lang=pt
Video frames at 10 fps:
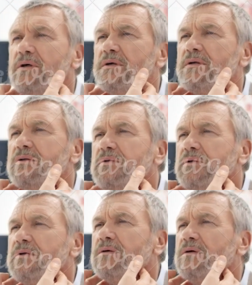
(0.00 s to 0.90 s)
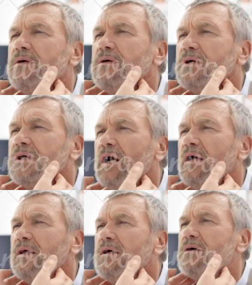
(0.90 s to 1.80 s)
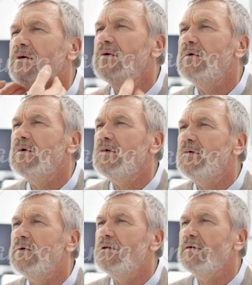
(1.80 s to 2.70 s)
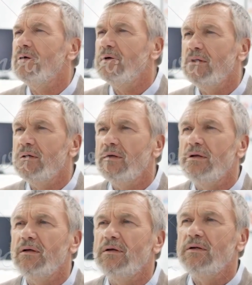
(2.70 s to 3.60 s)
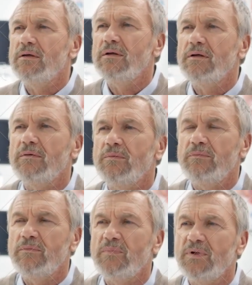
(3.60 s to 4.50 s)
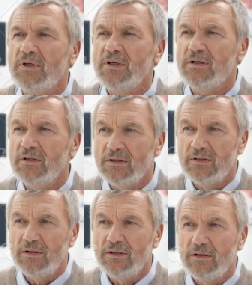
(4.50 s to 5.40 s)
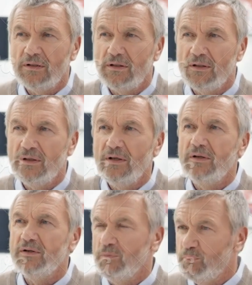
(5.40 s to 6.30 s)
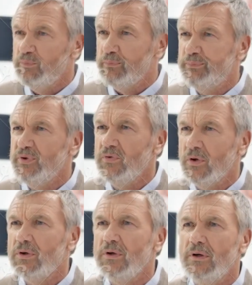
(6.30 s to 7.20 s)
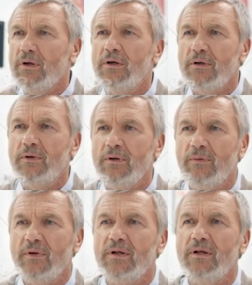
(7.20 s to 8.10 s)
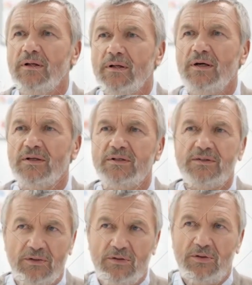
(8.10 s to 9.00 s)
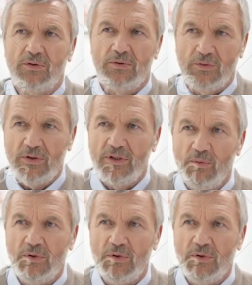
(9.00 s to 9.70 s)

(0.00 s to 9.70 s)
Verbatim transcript: Já na região anterior do braço, pode indicar infecções do antebraço e mão ou doenças como linfoma, a sarcoidose, a tularemia e as sífilis